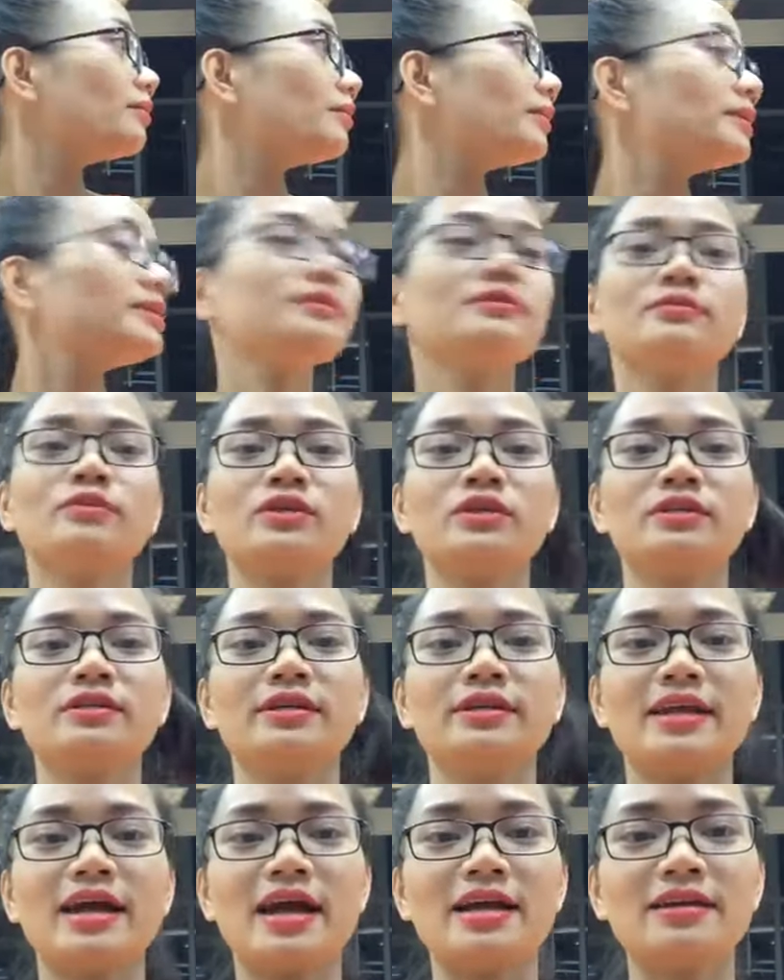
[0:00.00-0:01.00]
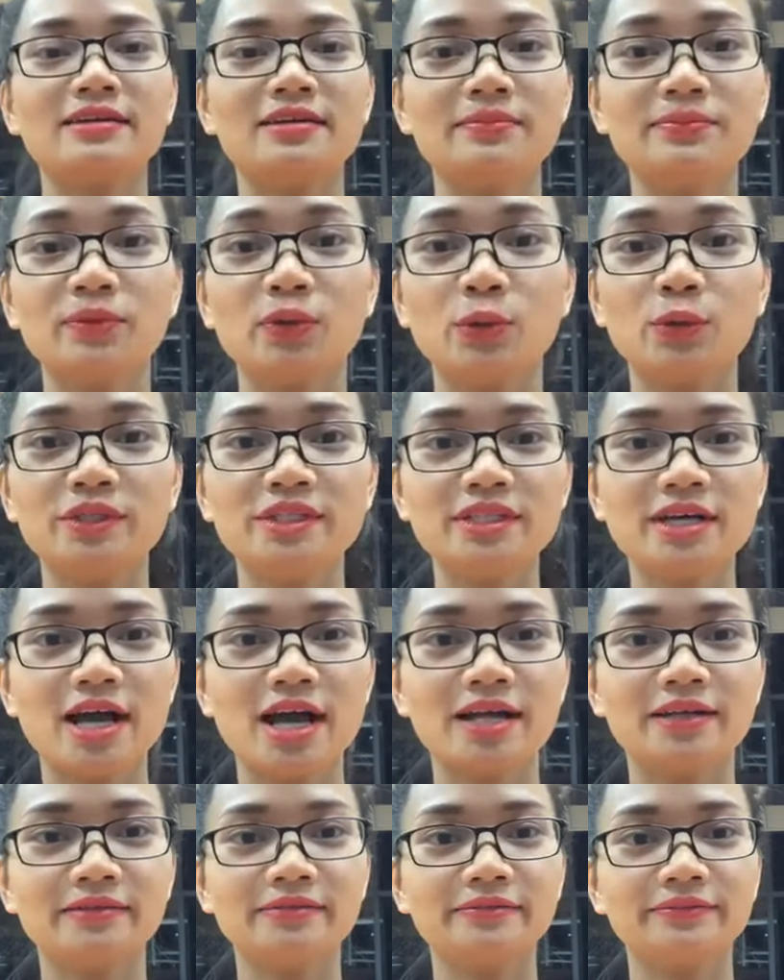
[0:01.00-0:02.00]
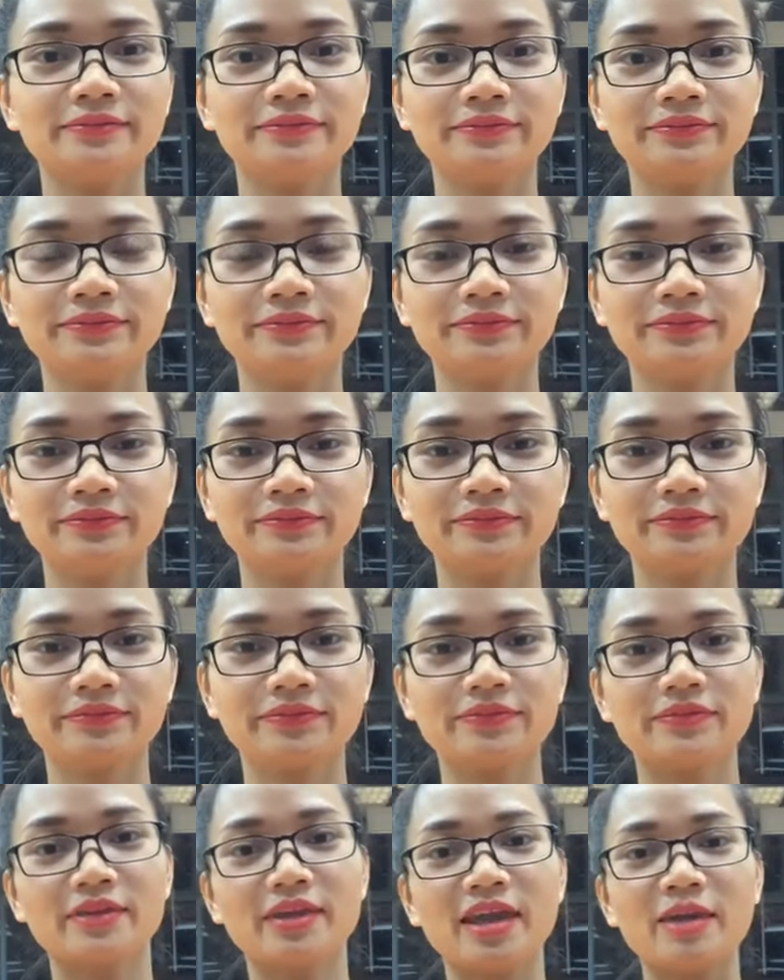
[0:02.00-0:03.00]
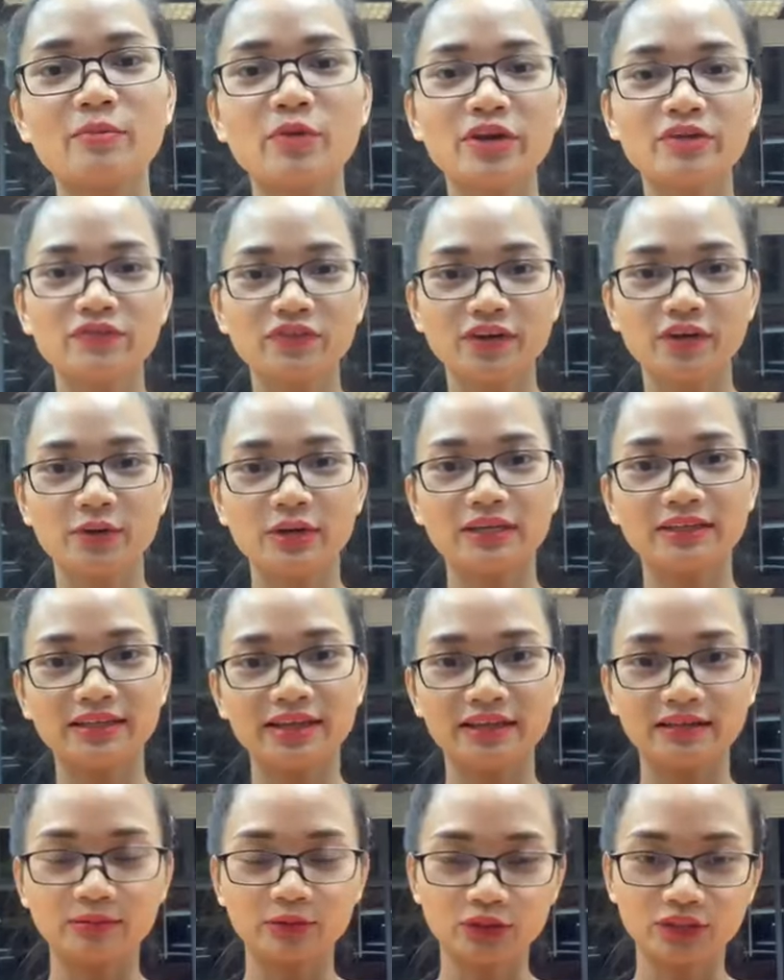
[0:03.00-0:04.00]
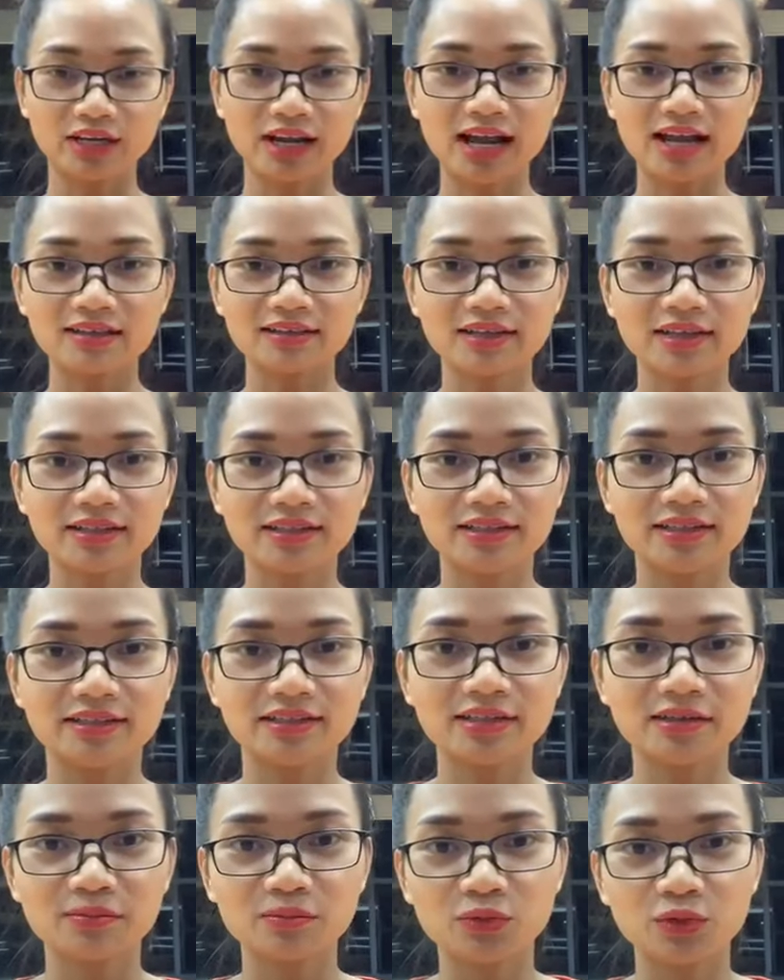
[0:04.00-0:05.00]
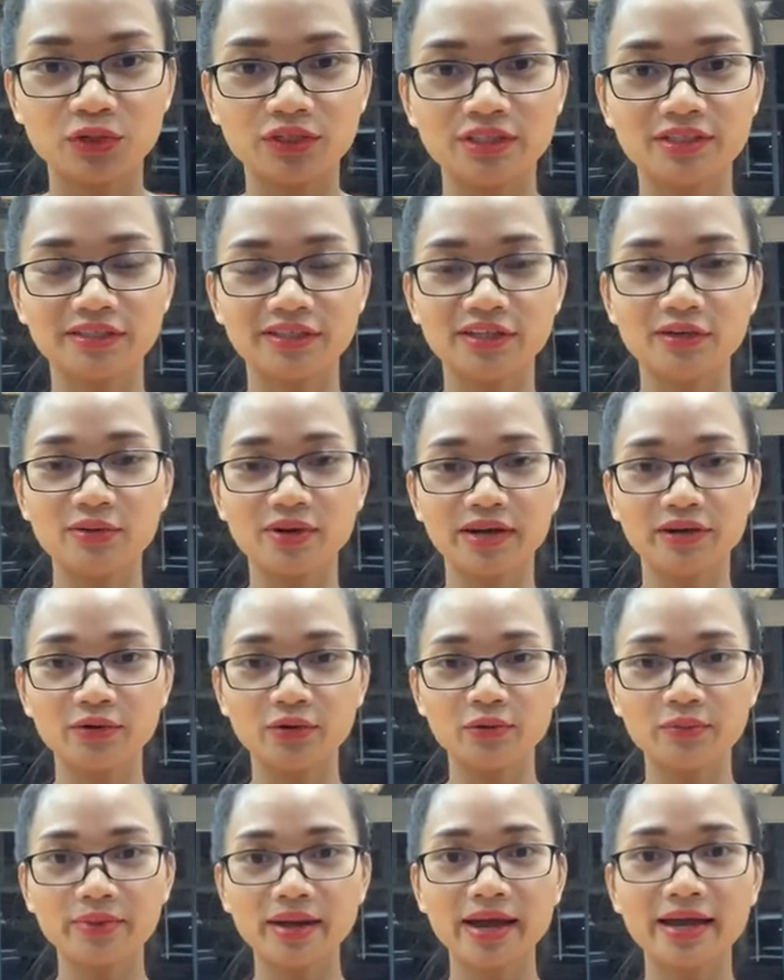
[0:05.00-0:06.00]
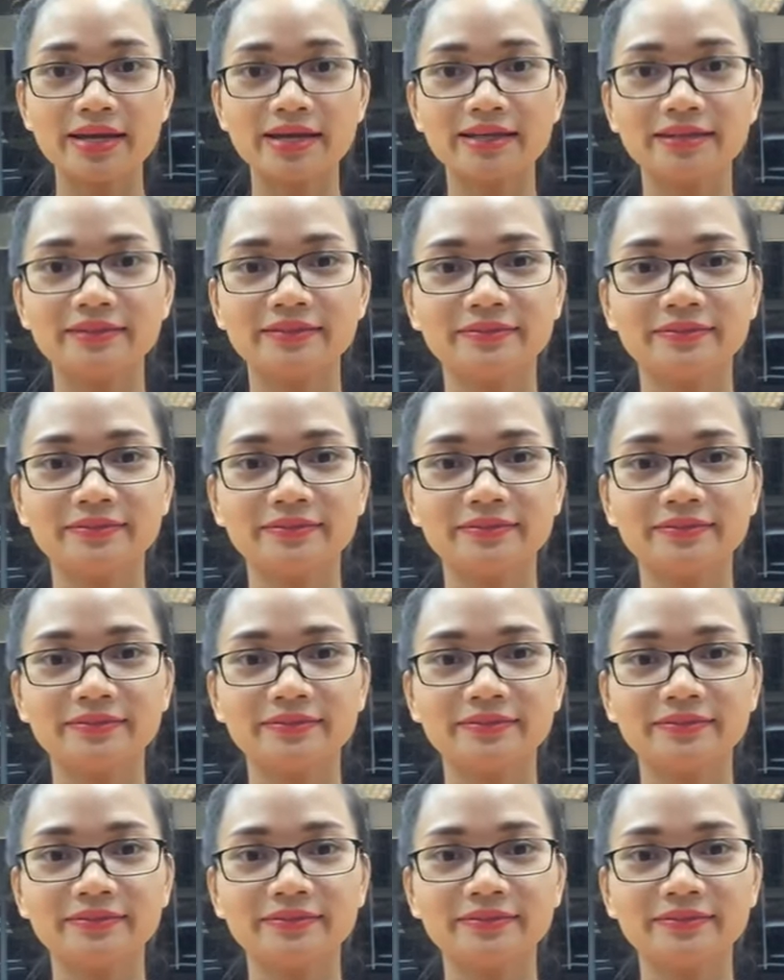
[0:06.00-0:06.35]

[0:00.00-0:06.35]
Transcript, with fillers: Bây giờ mọi người đã ăn cơm tối chưa ạ? Em Anh vừa hoàn thành một ca dạy trong buổi chiều ngày hôm nay.